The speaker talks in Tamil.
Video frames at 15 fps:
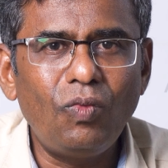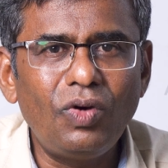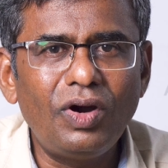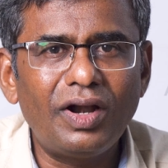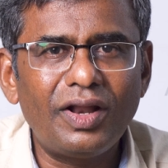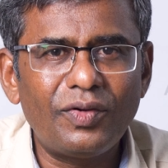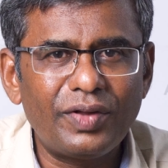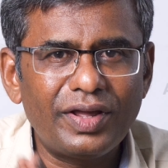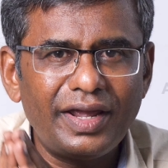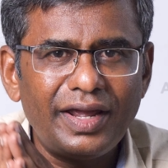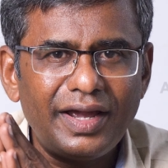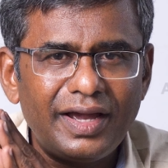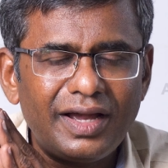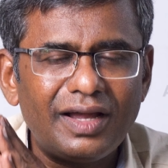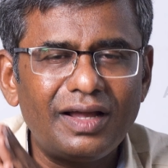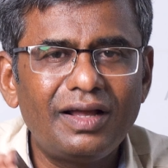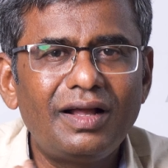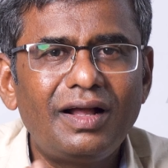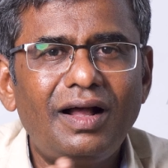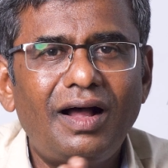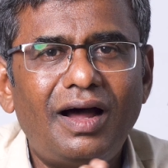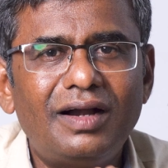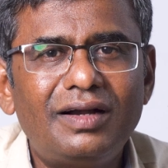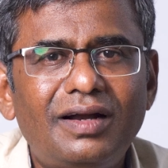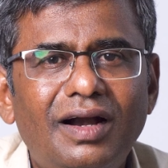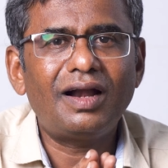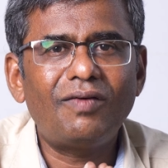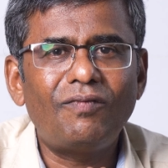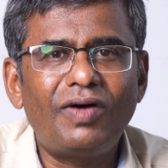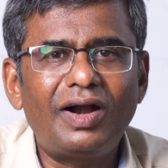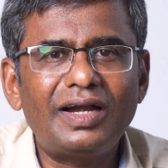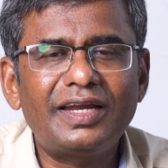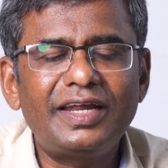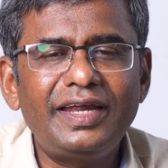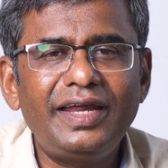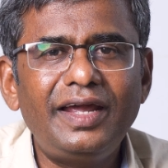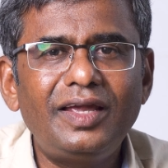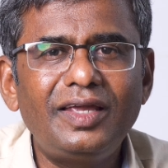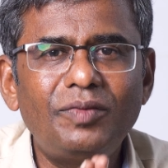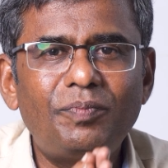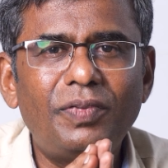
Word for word: உங்களுடைய அன்றாட வாழ்க்கையே